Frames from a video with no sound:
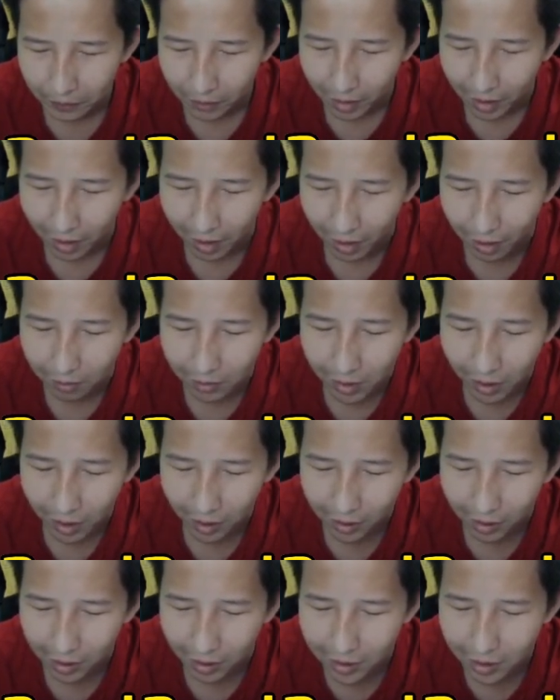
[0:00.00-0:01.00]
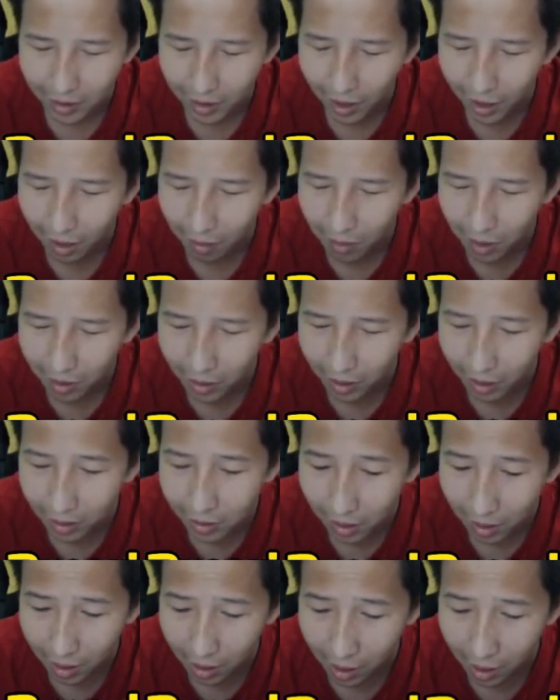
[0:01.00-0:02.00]
Kalian bisa lihat nih. Di sini enak banget ya guys
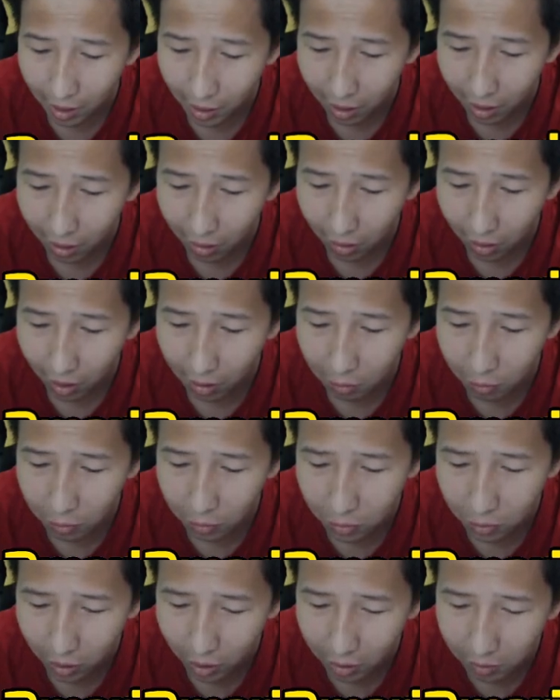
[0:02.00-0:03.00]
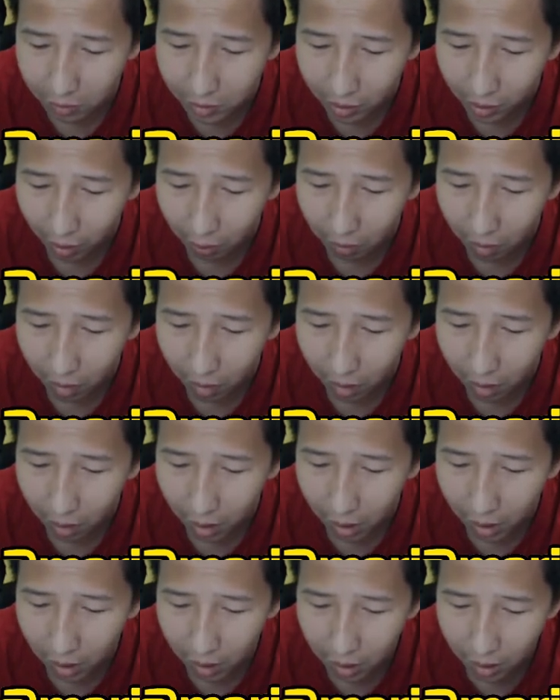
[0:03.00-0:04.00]
ya kalian. Kalau ada musuh kalian bisa
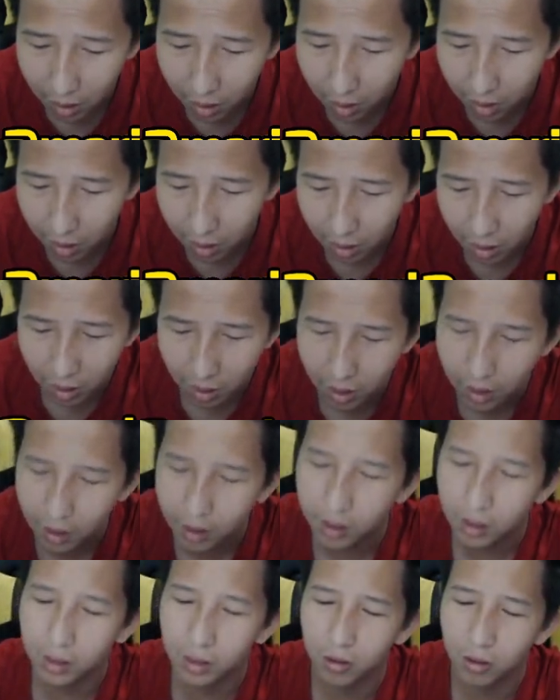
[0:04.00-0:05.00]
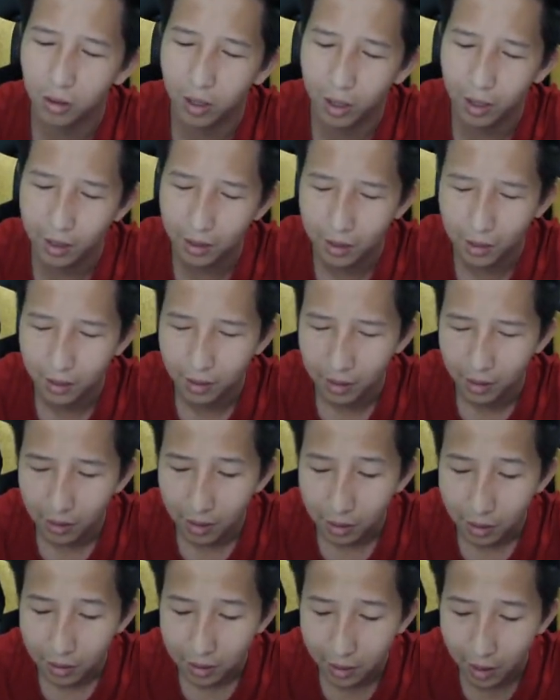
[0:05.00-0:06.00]
tembak. Deh ya.
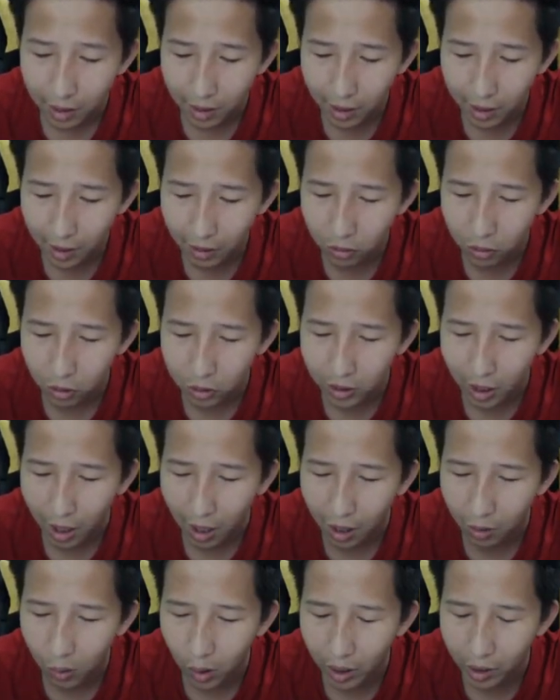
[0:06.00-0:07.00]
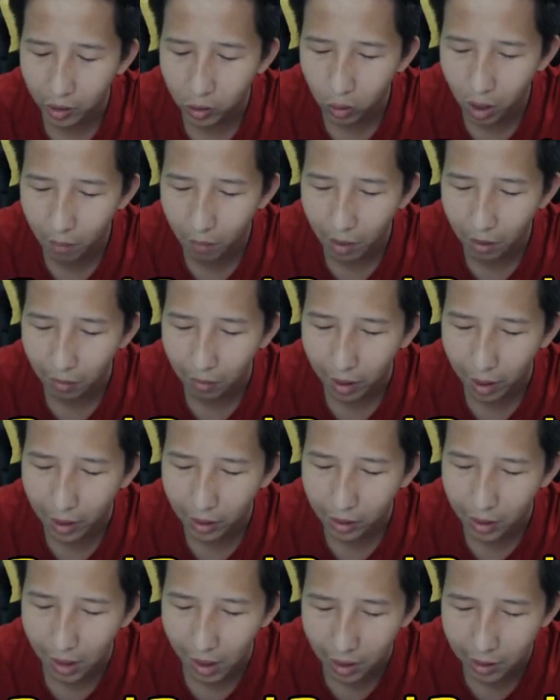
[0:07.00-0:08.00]
Jadi untuk cara keluar itu gampang
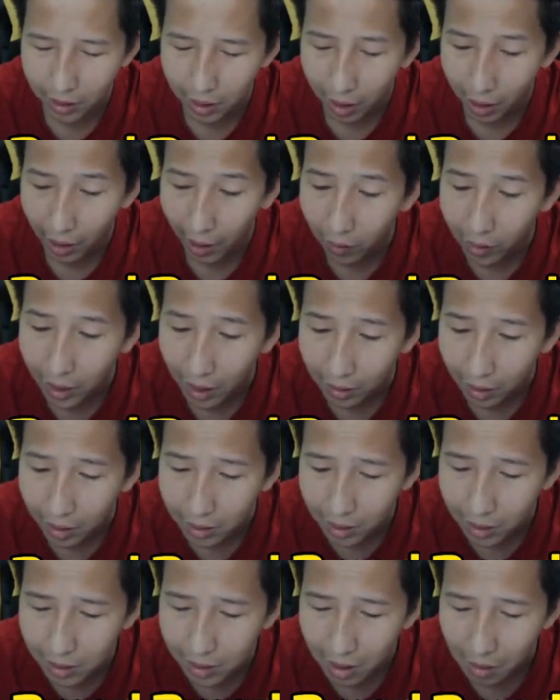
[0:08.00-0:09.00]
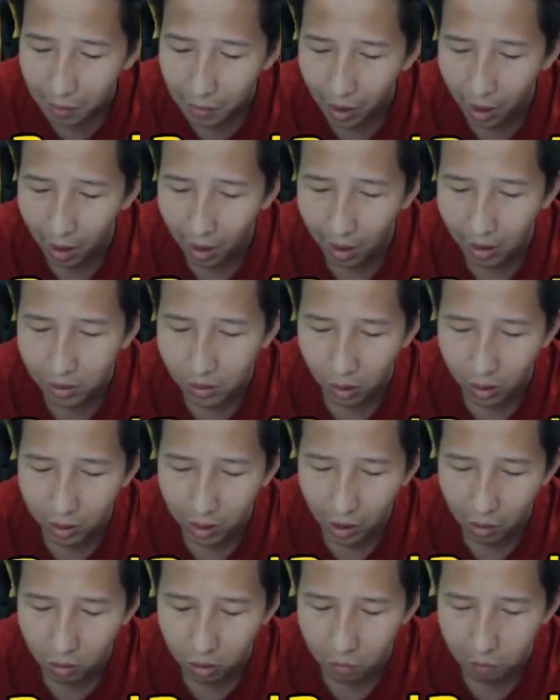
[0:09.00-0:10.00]
banget. Kalian jangan lewat atas guys, tapi kalian langsung aja
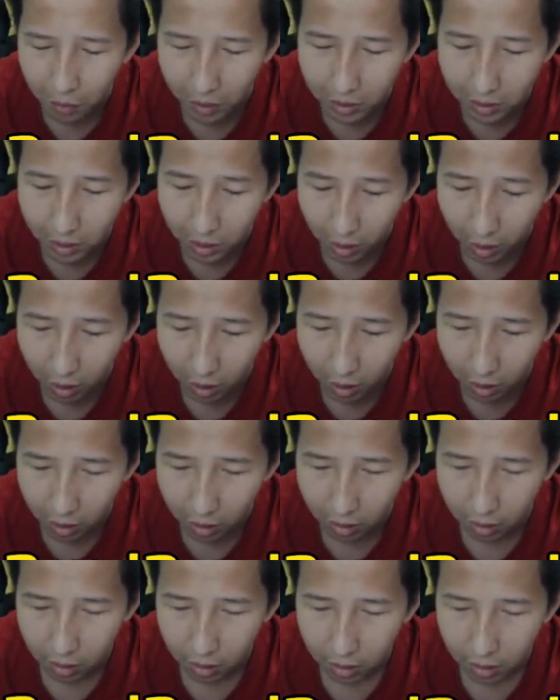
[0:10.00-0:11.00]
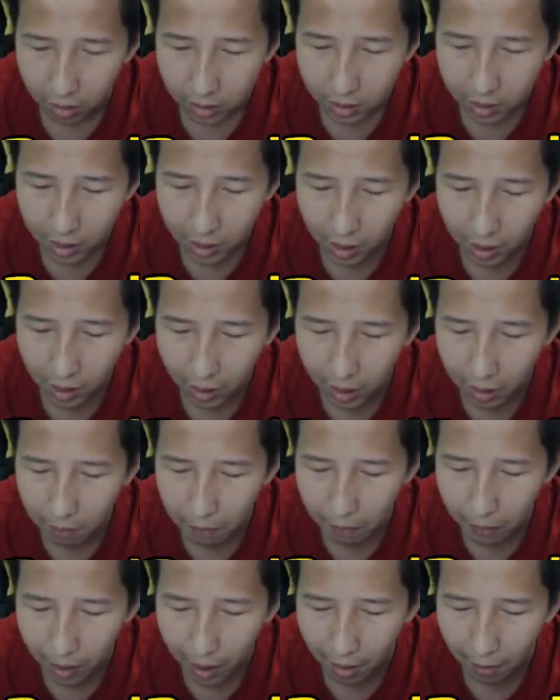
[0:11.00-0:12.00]
lewat depan sini ya. Skridi
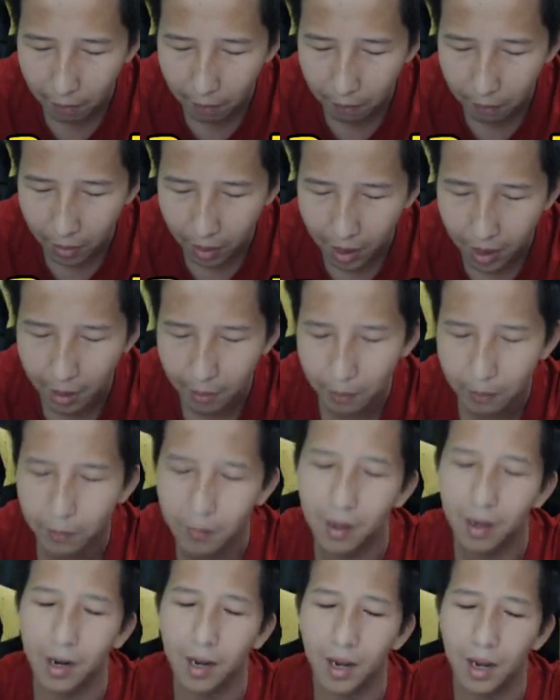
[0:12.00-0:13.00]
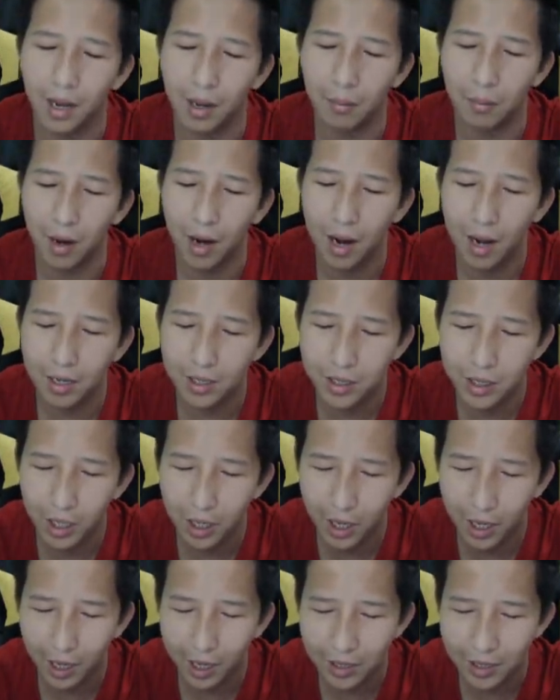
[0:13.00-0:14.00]
papap. Nah, berhasil
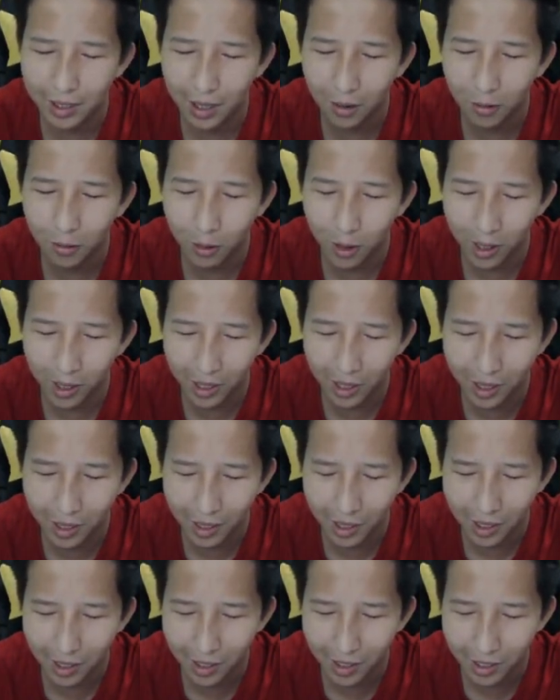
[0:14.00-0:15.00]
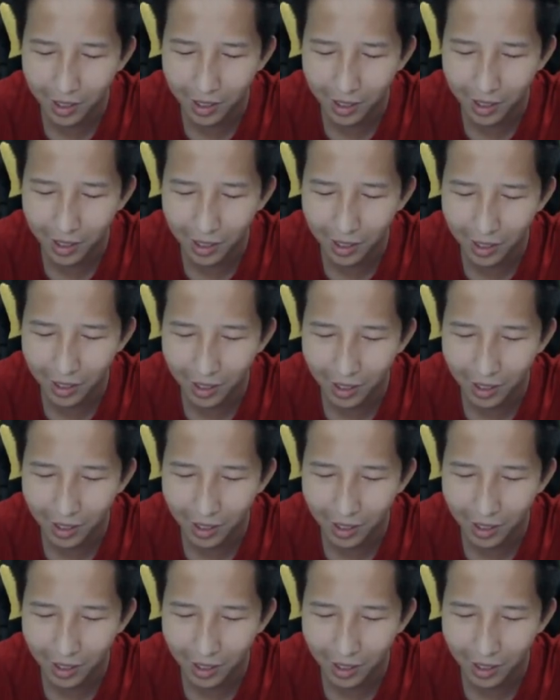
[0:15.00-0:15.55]
ya guys ya. Wih.